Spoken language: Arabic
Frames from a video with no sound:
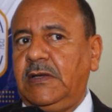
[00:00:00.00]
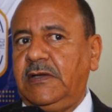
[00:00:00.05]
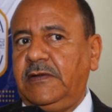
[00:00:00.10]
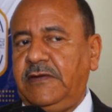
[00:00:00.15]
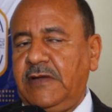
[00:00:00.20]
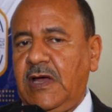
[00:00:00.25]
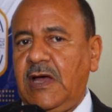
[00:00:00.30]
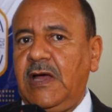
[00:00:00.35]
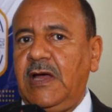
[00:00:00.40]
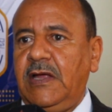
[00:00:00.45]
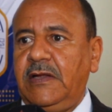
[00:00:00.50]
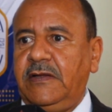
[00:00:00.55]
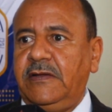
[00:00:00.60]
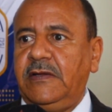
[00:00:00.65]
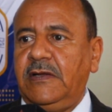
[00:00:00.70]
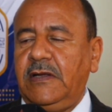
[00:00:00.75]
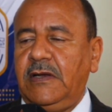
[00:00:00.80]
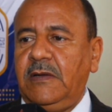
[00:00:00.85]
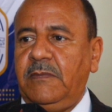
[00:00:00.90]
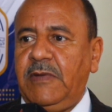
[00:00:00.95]
خدا
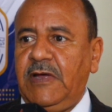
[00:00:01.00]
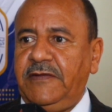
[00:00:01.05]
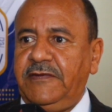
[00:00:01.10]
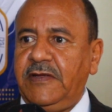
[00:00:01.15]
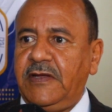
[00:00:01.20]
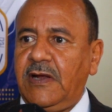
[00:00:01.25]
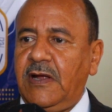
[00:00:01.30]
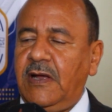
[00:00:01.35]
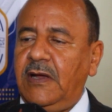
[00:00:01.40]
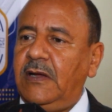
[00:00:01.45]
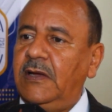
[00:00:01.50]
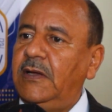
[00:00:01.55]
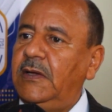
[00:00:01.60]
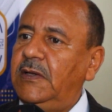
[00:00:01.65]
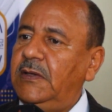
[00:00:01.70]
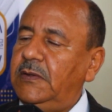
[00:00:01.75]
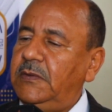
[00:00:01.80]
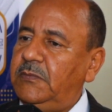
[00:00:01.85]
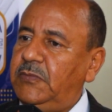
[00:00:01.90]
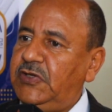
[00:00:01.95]
هذه البادرة
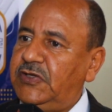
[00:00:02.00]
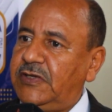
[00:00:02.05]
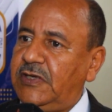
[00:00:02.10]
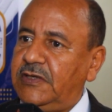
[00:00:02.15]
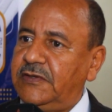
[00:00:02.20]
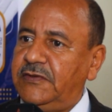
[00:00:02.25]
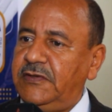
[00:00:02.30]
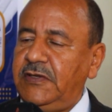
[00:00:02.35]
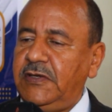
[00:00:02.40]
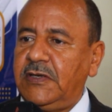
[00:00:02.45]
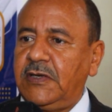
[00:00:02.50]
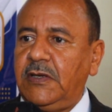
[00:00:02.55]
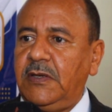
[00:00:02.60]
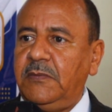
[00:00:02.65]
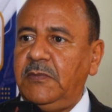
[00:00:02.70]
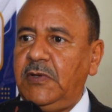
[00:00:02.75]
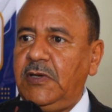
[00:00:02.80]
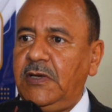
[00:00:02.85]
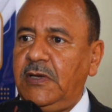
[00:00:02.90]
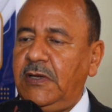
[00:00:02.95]

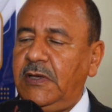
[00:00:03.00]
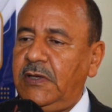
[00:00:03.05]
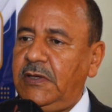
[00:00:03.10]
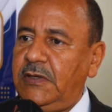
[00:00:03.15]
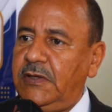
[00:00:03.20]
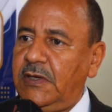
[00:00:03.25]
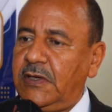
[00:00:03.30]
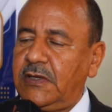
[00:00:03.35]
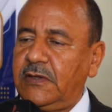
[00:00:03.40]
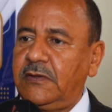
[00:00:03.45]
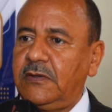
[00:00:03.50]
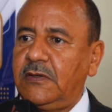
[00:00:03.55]
بتأطيرة من الإدارة